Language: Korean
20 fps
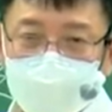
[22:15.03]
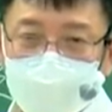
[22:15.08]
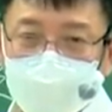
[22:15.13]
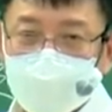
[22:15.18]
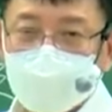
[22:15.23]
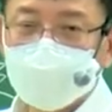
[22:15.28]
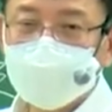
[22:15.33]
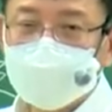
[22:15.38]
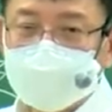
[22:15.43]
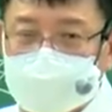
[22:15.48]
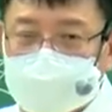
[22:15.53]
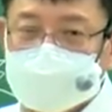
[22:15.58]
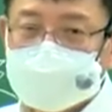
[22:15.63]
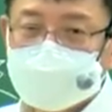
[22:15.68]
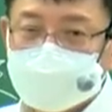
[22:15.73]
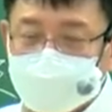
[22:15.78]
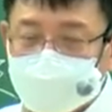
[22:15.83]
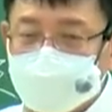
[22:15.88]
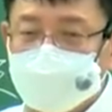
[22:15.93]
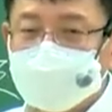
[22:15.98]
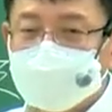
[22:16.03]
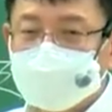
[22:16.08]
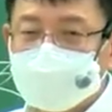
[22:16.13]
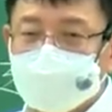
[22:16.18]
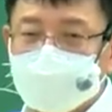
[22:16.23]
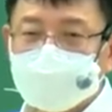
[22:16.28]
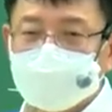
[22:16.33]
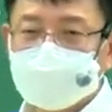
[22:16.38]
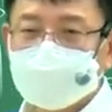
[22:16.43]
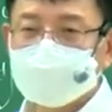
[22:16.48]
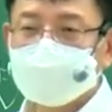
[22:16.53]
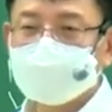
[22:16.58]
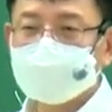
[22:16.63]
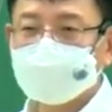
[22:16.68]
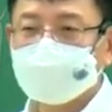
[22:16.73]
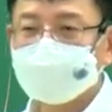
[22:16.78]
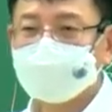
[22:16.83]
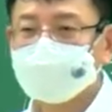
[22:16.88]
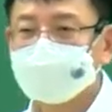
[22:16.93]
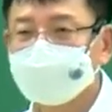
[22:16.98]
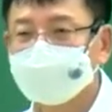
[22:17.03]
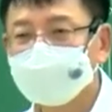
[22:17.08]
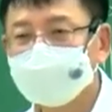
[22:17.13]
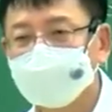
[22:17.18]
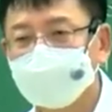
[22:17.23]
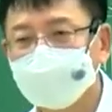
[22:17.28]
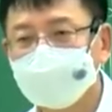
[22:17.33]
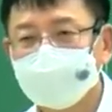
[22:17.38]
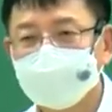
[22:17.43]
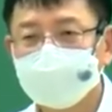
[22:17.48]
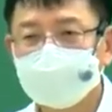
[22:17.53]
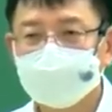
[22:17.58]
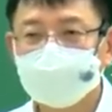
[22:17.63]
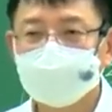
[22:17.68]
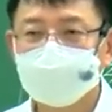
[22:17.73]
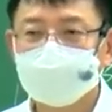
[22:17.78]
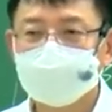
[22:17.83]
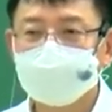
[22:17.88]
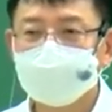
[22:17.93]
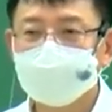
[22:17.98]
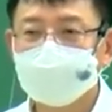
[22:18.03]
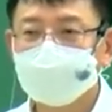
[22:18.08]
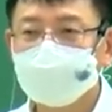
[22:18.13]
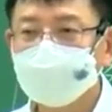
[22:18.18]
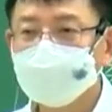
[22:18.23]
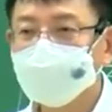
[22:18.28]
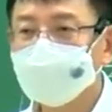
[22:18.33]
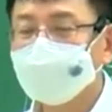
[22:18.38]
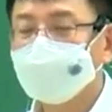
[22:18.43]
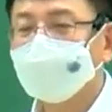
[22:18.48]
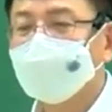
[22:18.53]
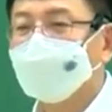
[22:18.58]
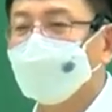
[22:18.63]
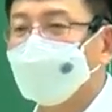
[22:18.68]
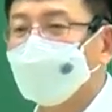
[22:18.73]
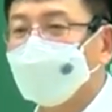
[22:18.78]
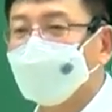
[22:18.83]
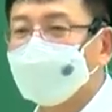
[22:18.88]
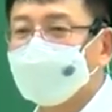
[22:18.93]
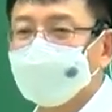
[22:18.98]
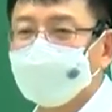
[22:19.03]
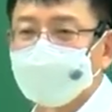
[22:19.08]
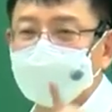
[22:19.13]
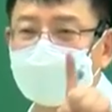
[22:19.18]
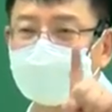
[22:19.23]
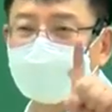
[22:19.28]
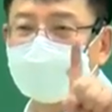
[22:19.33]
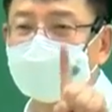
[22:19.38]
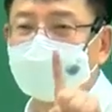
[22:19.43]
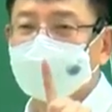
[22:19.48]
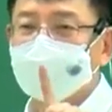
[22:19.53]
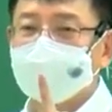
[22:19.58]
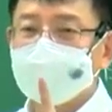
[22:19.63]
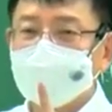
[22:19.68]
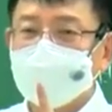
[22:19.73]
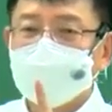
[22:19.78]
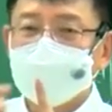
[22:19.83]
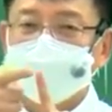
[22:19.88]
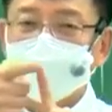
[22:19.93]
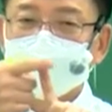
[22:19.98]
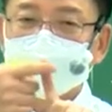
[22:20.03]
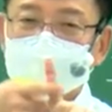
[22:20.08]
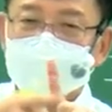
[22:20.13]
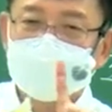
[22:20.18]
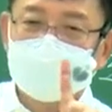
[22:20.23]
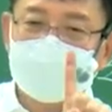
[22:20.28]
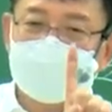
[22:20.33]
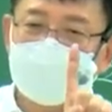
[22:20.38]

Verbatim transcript: 용익물권이라는 단어 있죠. 네? 왼손 삐시면은 이거